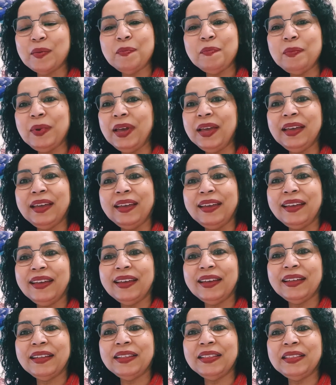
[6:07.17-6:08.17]
मैं
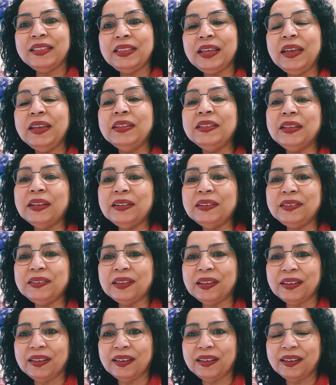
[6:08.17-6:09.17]
तही दिल
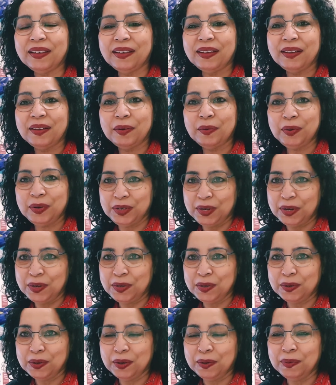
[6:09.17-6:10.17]
से उनकी
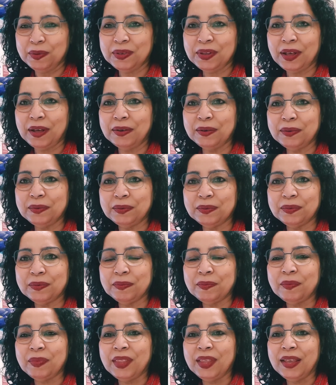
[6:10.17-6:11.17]
शुक्रगुजार हूँ
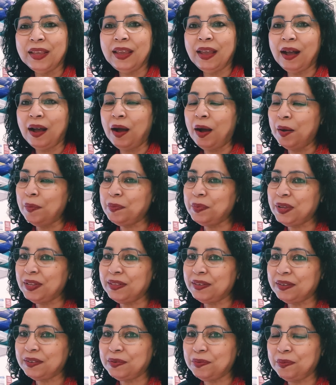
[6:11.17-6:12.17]
कि आपकी
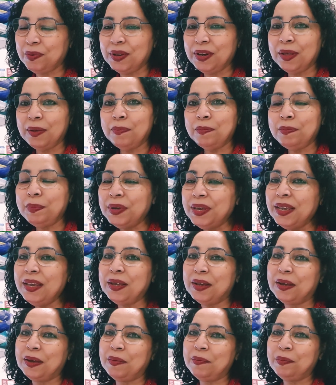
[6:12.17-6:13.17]
तस्वीरें भी
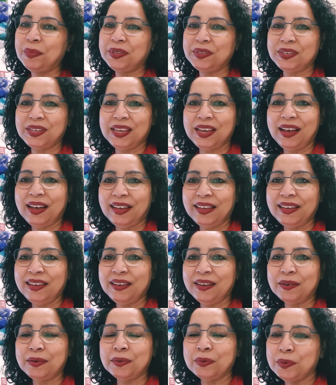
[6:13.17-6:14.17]
मसीहाई
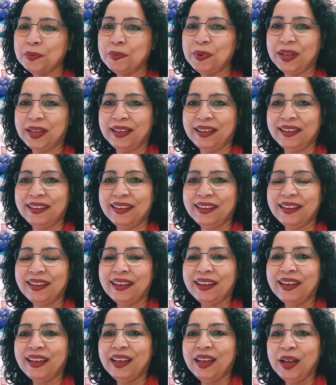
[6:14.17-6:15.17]
का रूप हैं
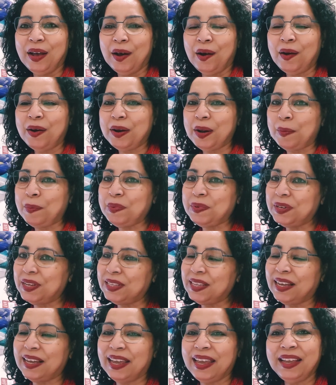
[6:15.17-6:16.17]
और आप
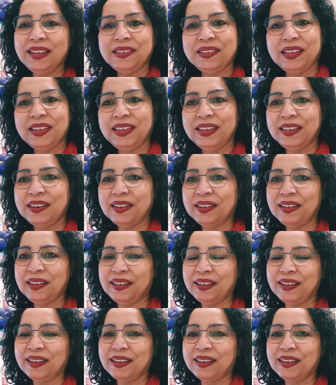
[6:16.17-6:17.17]
सदा ऐसे ही रहें
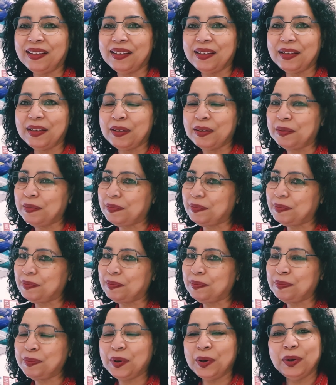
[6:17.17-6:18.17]

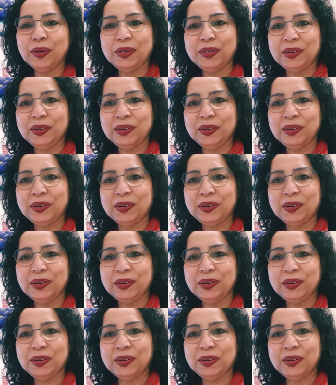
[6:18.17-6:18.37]
बहुत